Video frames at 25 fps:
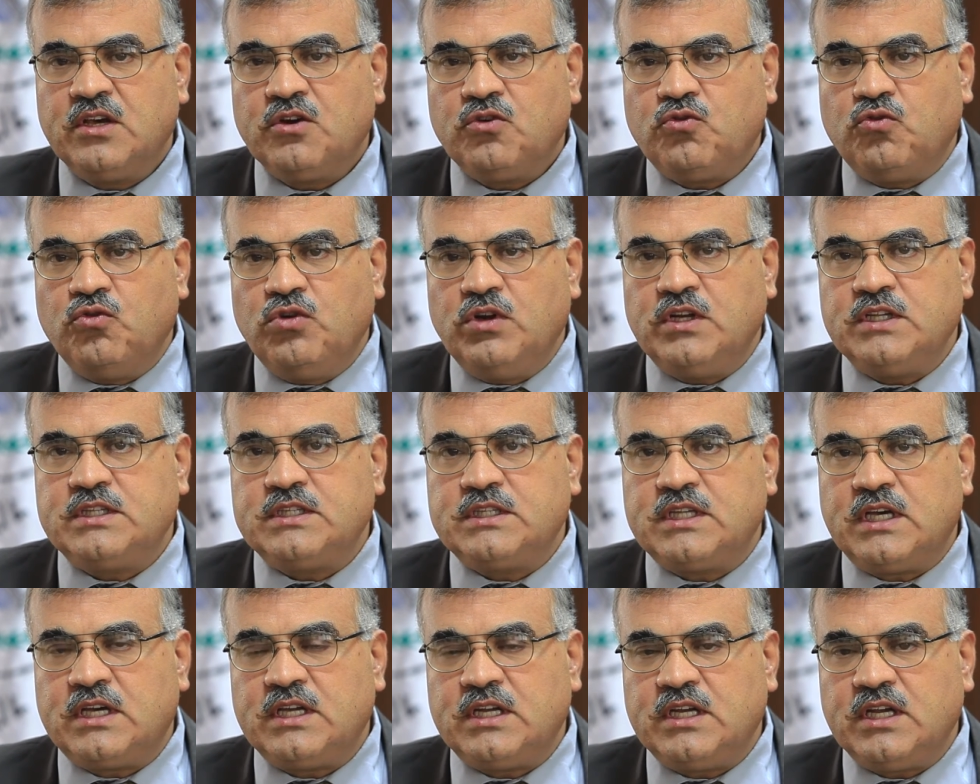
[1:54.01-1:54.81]
كل
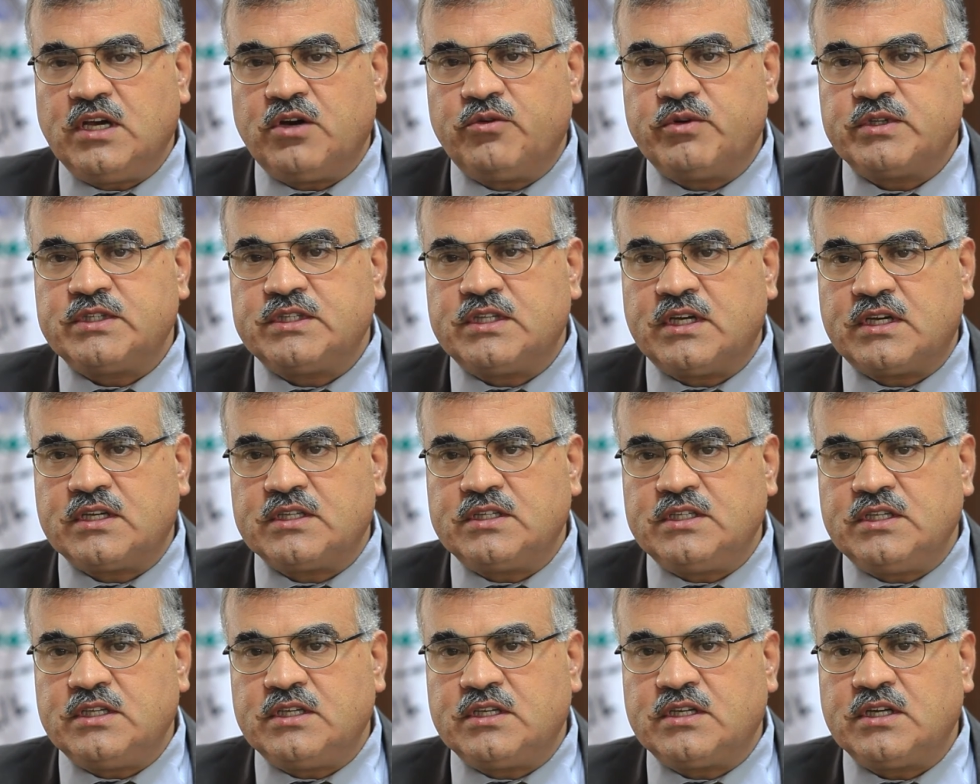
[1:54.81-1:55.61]
التهنئة
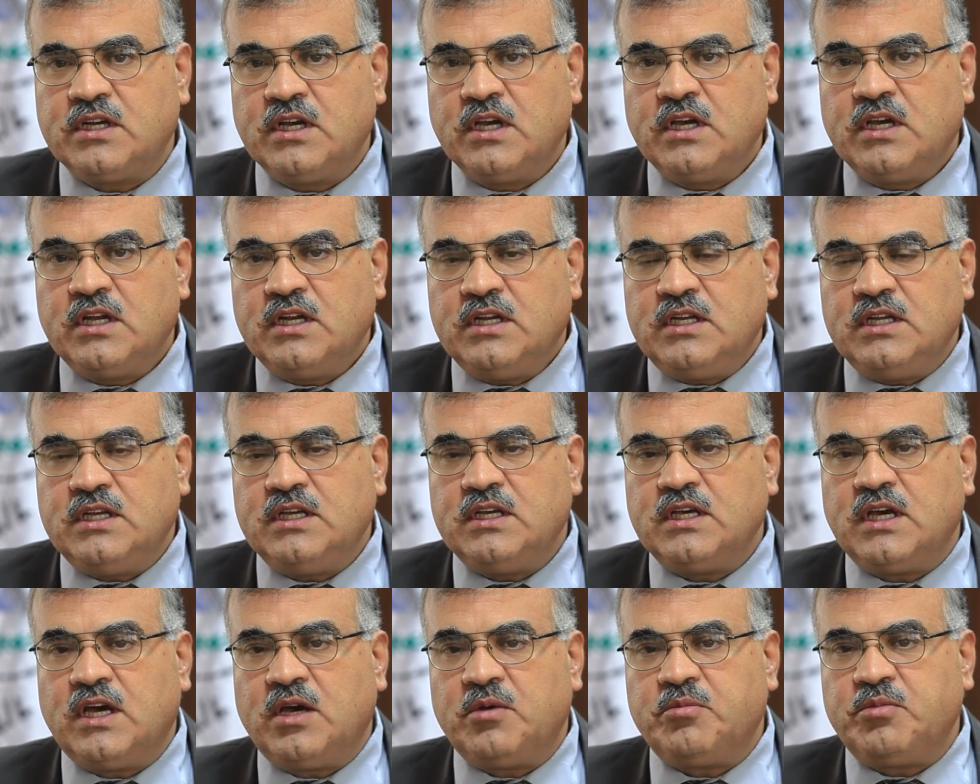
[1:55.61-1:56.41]
والتقدير
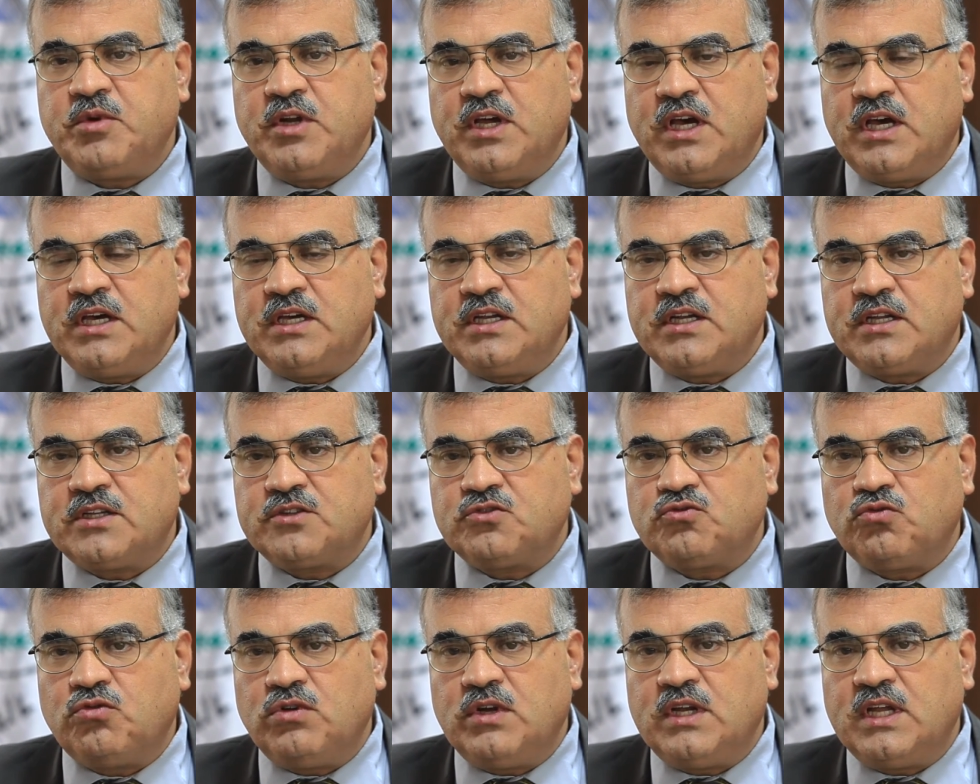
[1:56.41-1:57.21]
لأبنائنا
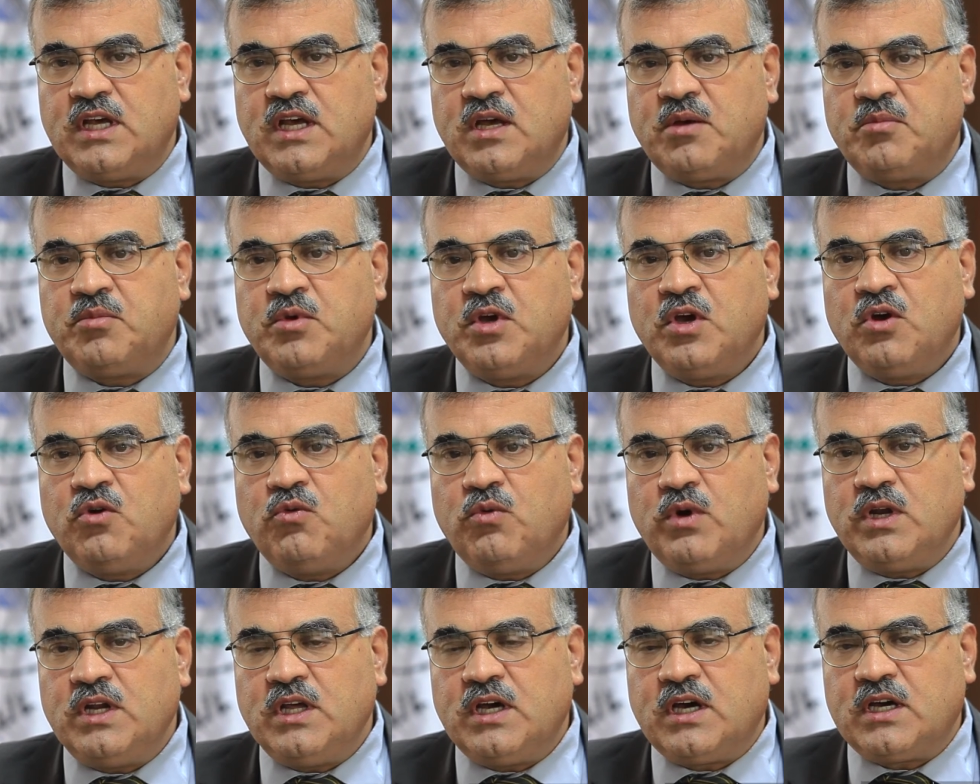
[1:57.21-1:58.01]
الطلاب
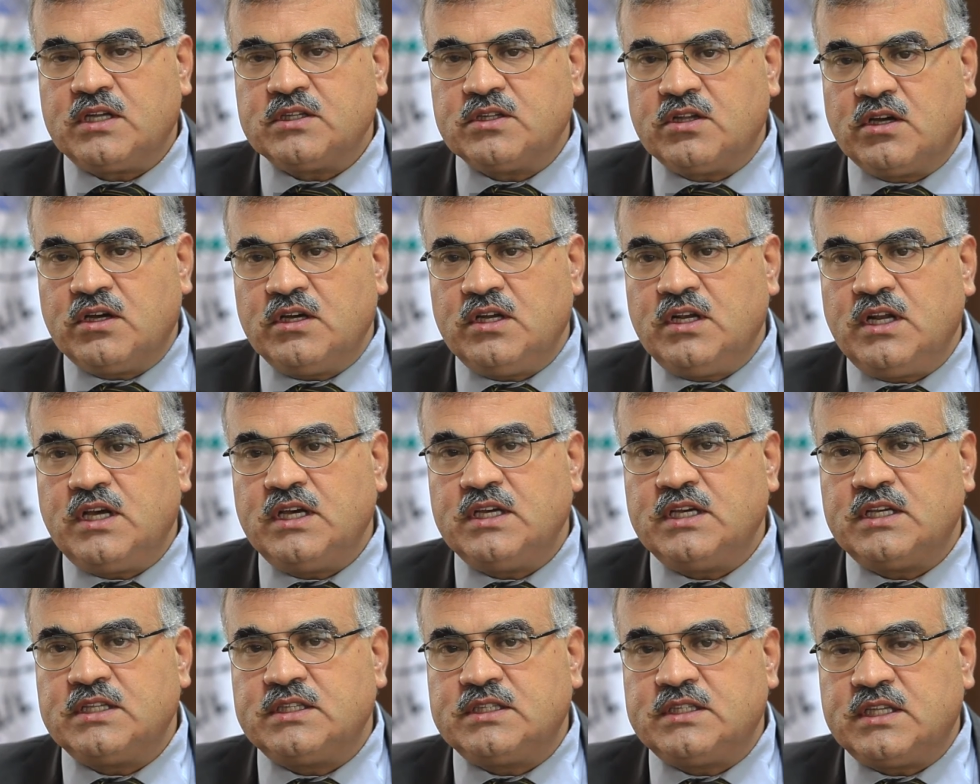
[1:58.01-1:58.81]
ولأعضاء
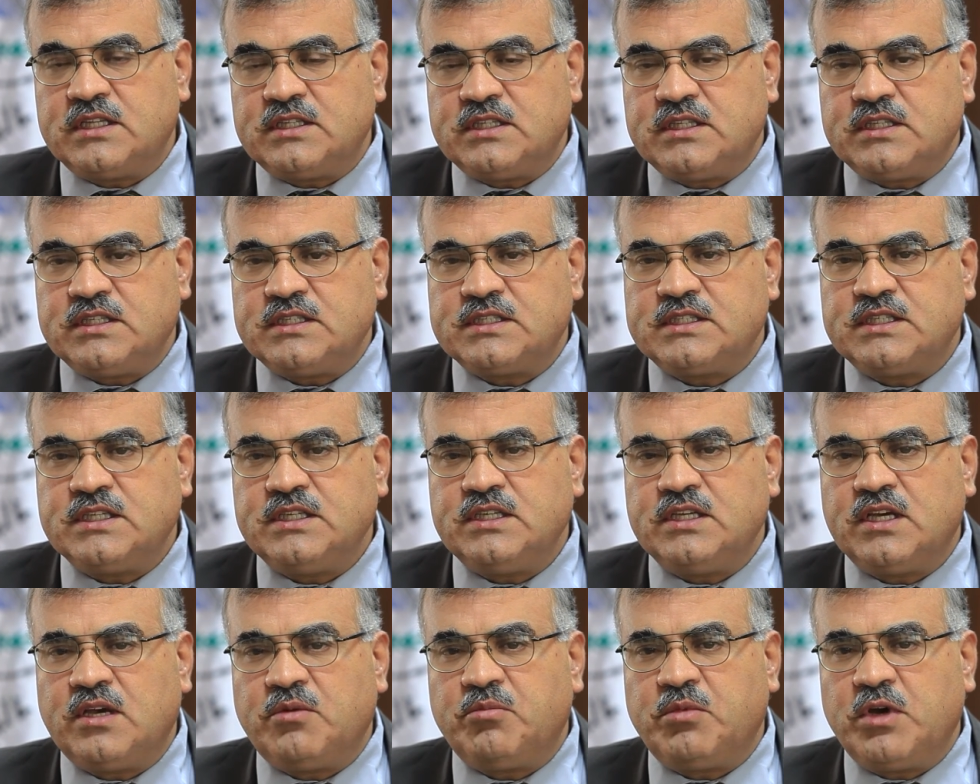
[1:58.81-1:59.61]
الهيئة
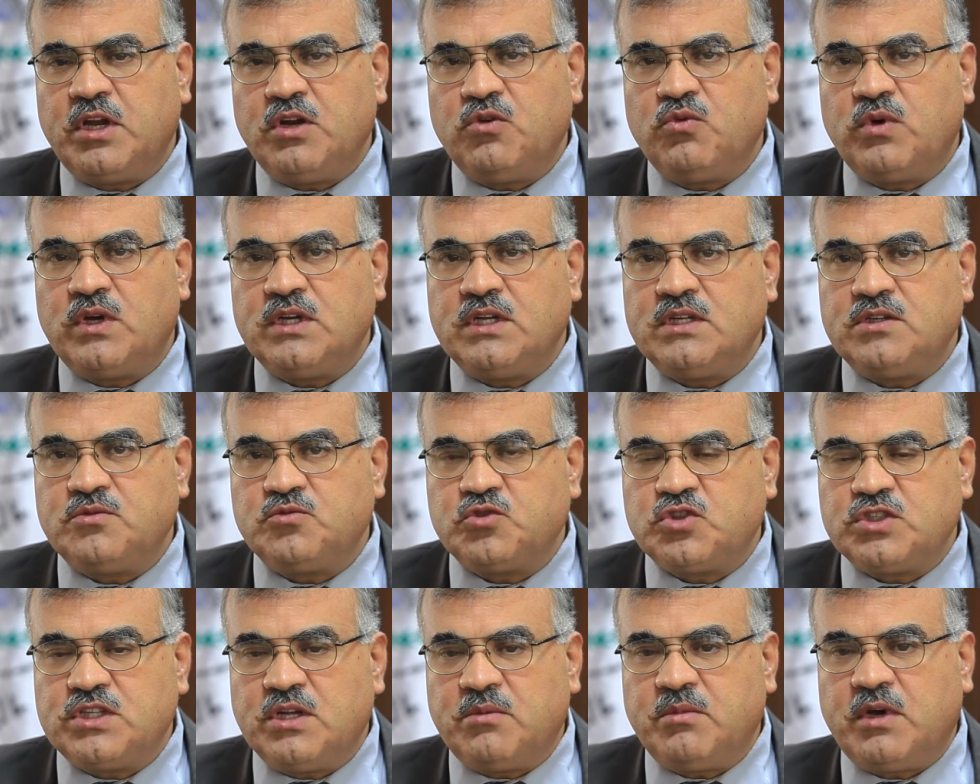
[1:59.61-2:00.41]
التدريسية بل
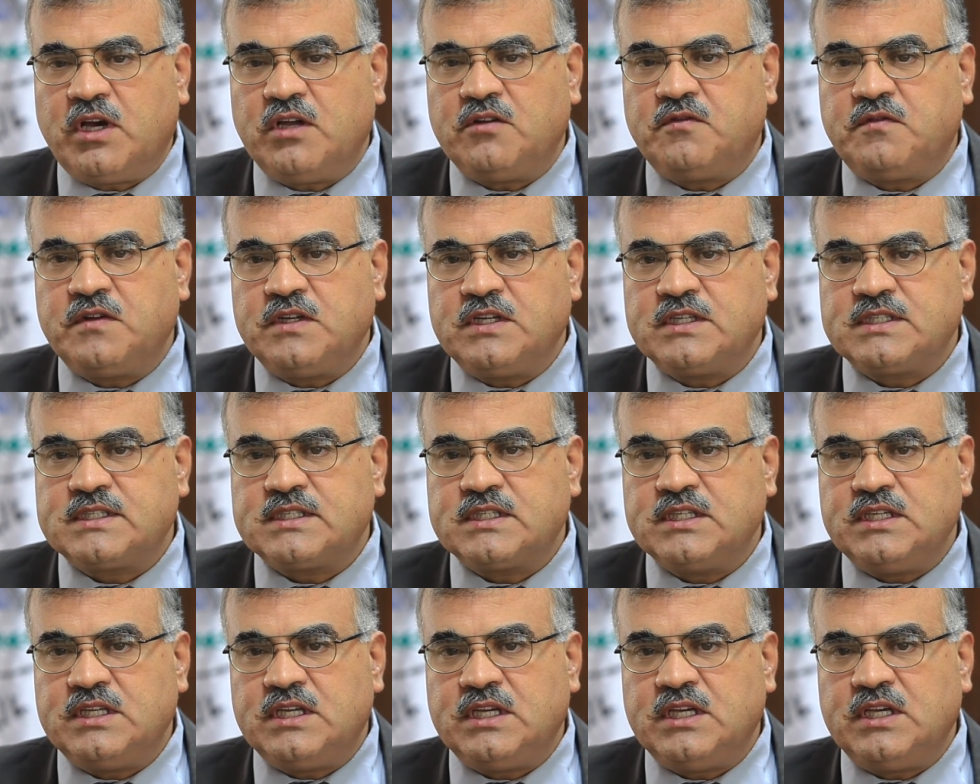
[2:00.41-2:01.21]
وللمجتمع
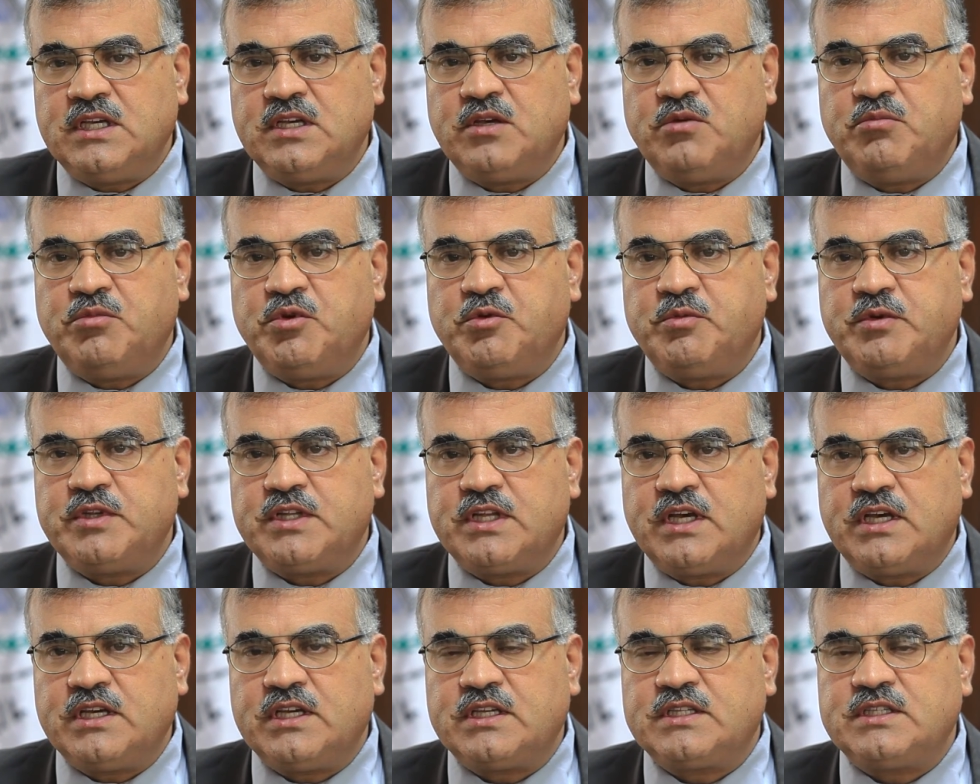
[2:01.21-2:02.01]
الفلسطيني
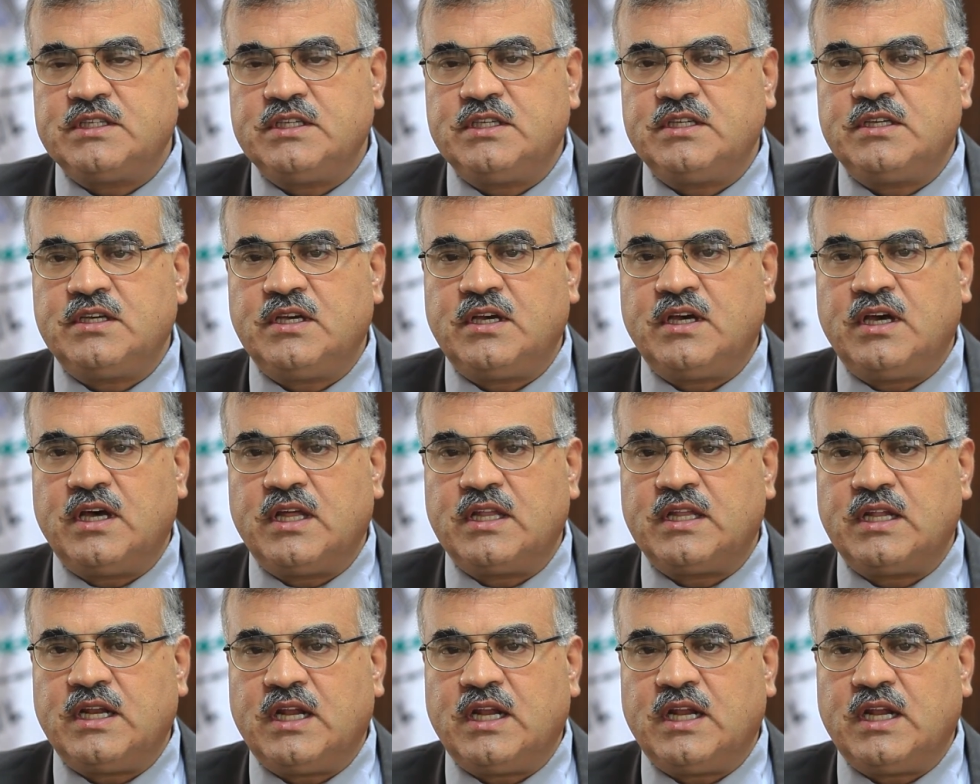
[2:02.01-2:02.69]
ببداية هذا